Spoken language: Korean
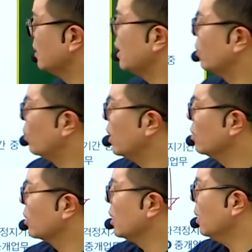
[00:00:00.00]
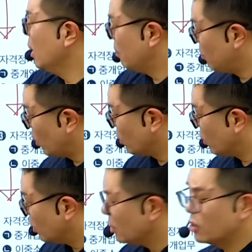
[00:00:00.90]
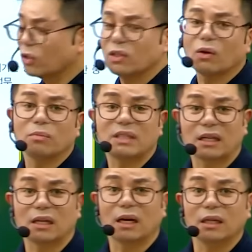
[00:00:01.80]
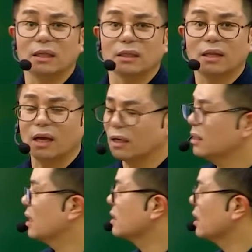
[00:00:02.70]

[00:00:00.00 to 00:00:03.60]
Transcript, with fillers: 자 원래 여기 면허 적성검사 기간이 있는데 그냥